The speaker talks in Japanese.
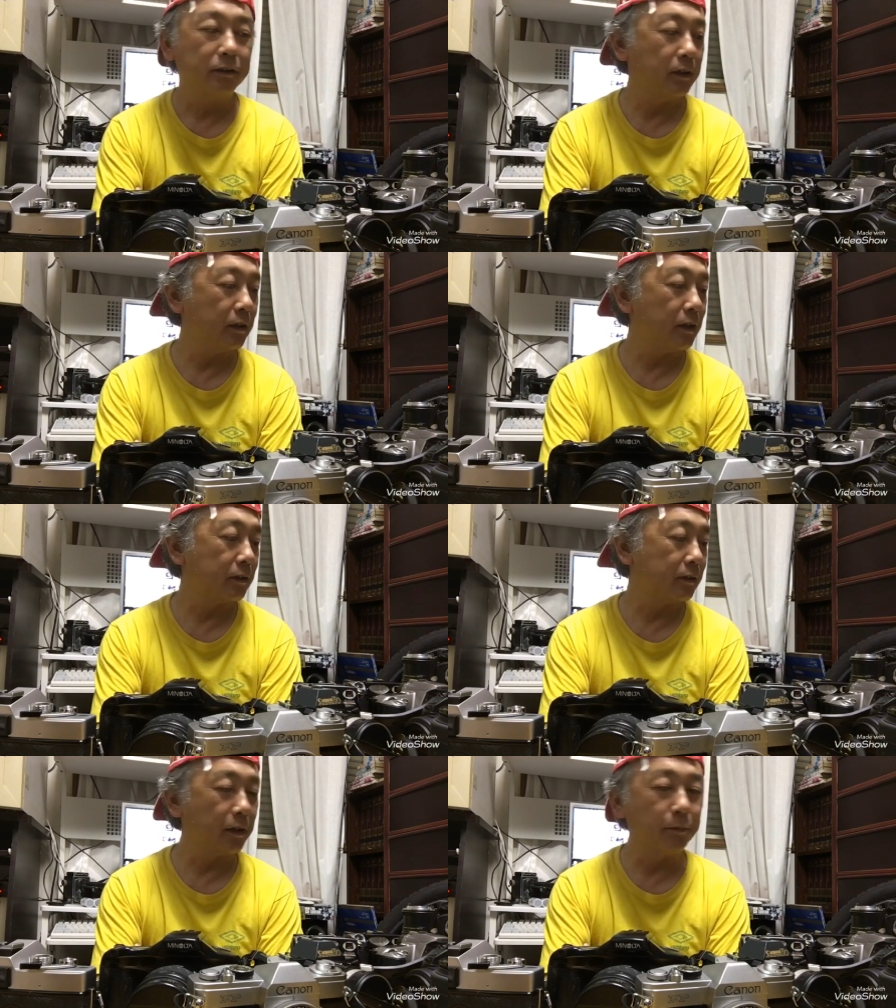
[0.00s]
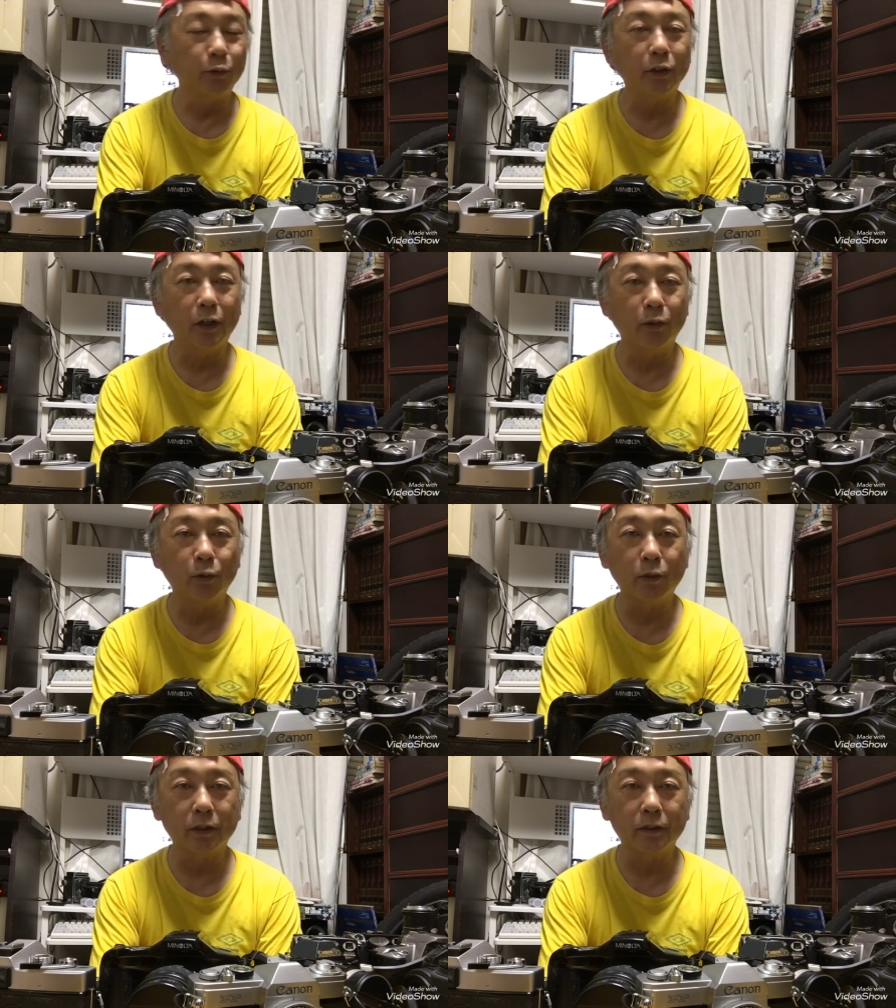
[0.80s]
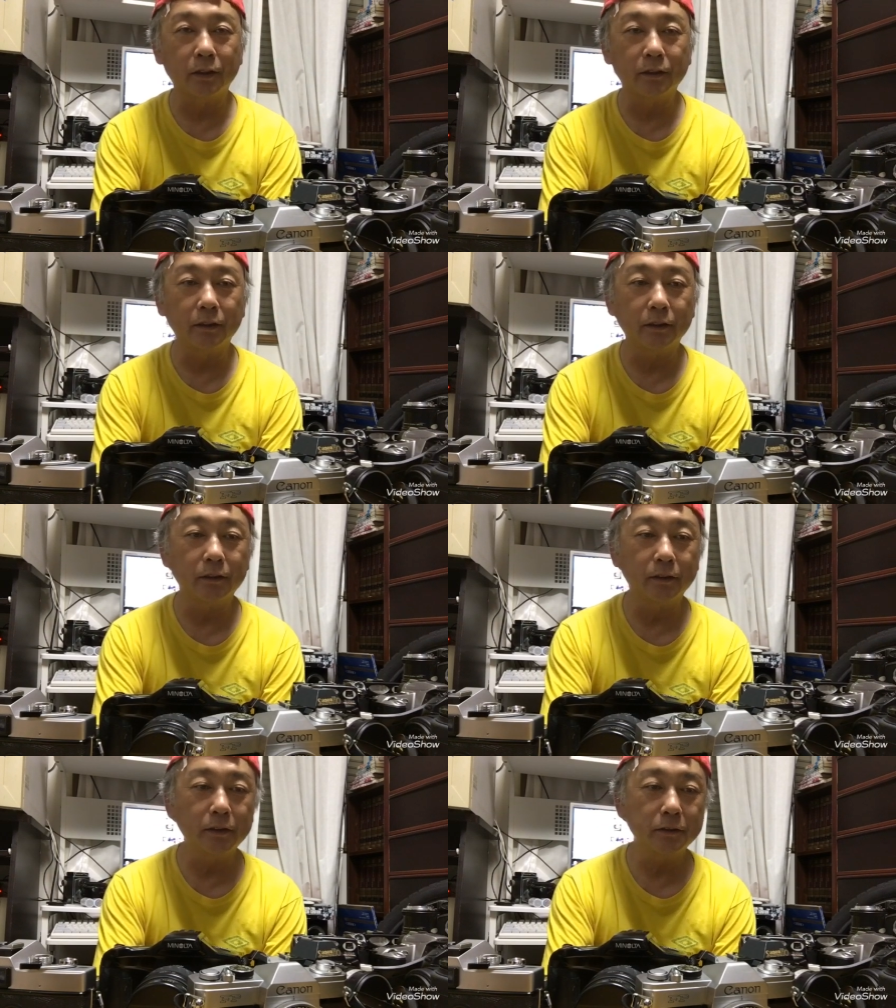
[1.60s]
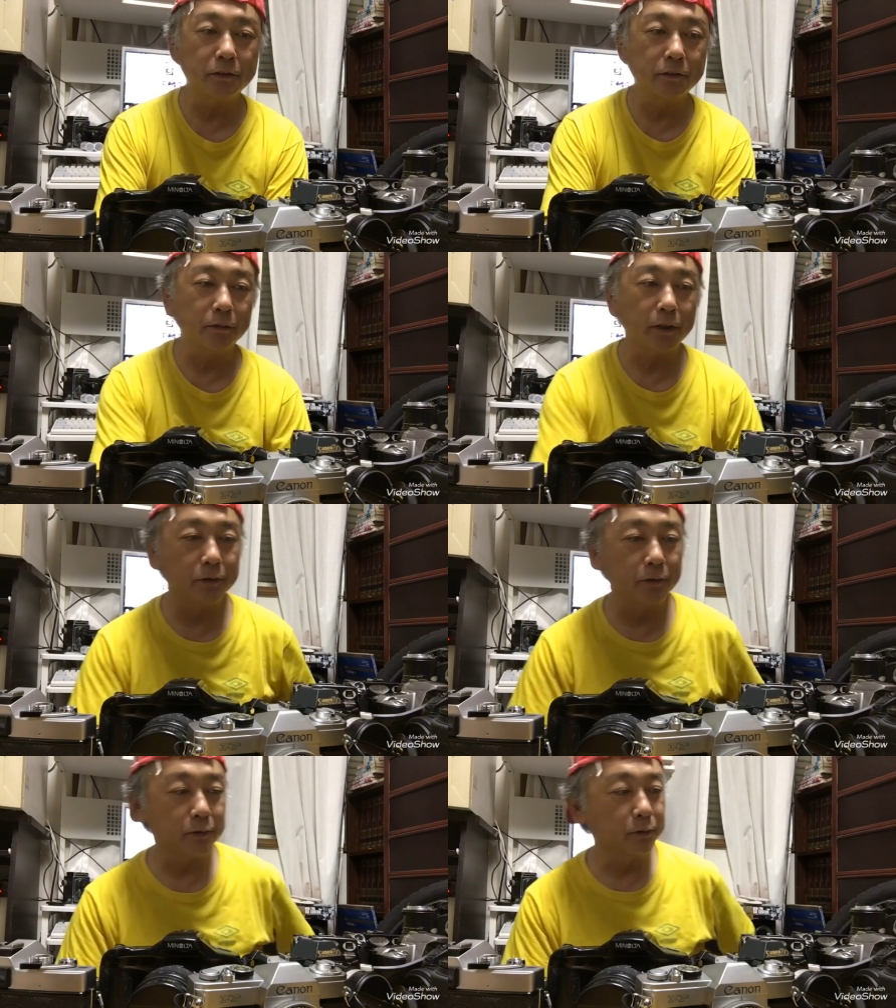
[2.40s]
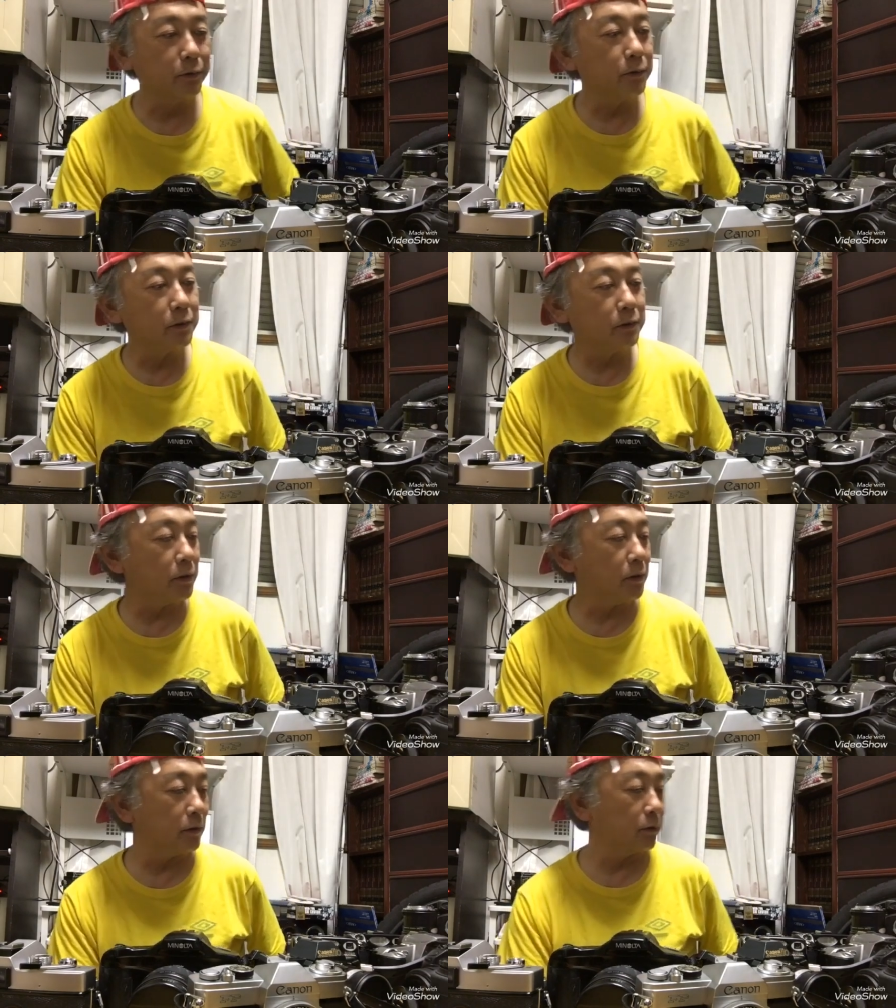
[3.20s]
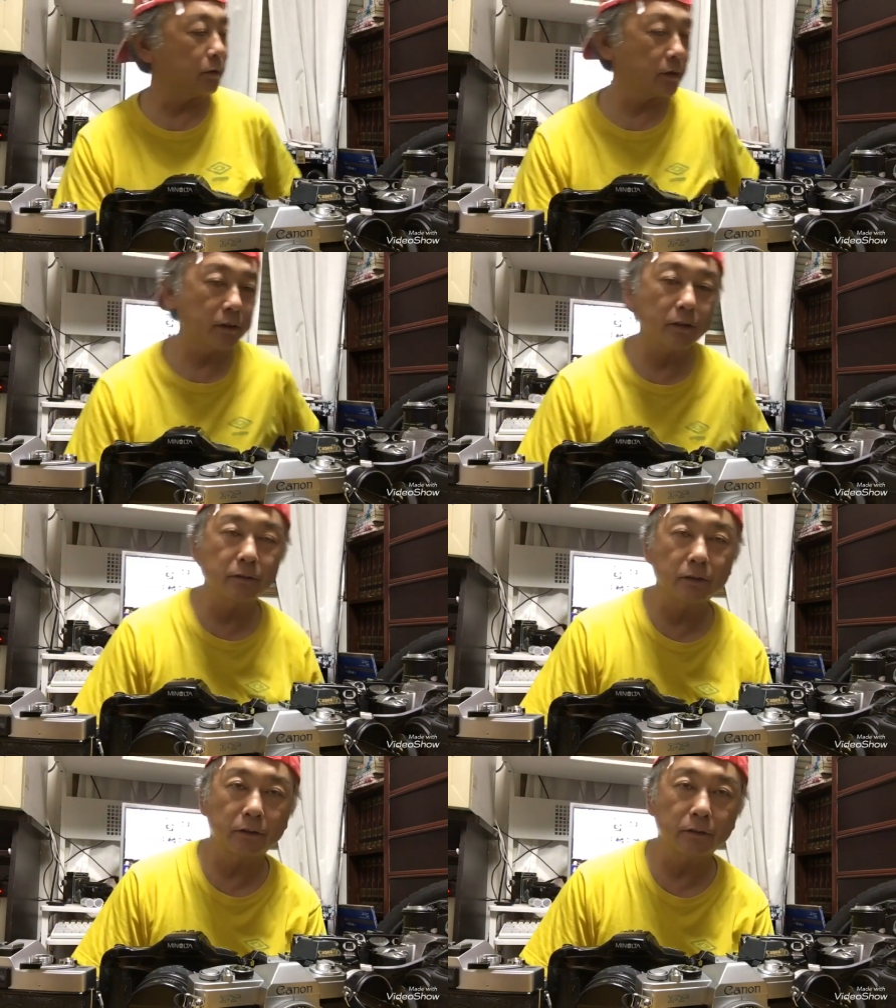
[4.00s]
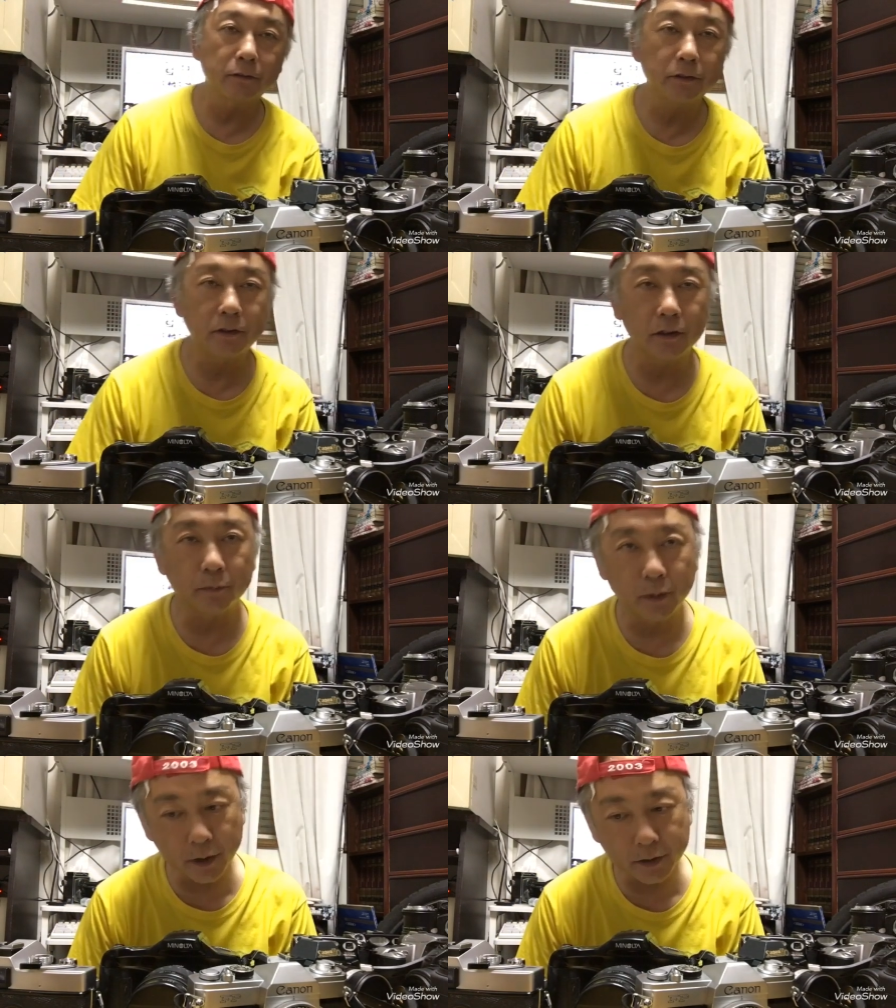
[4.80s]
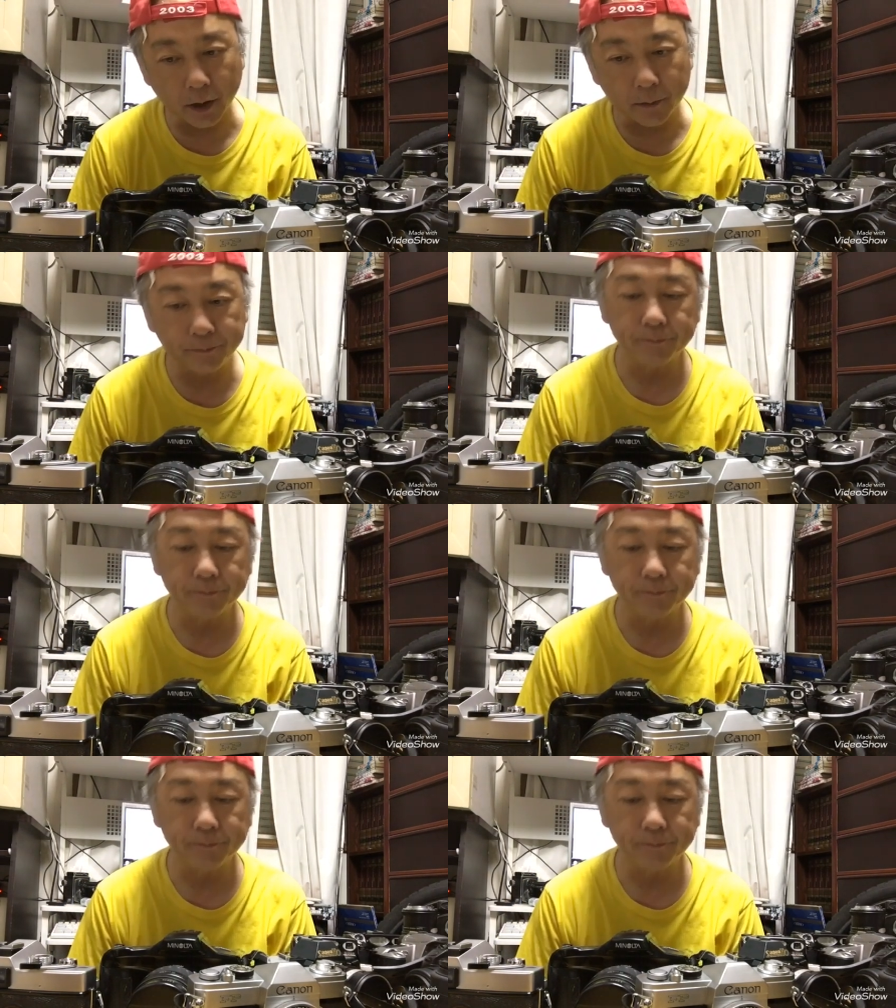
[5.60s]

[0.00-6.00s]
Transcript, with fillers: なかったものが多かったんでベンチを多少揃えて動作確認をしてみました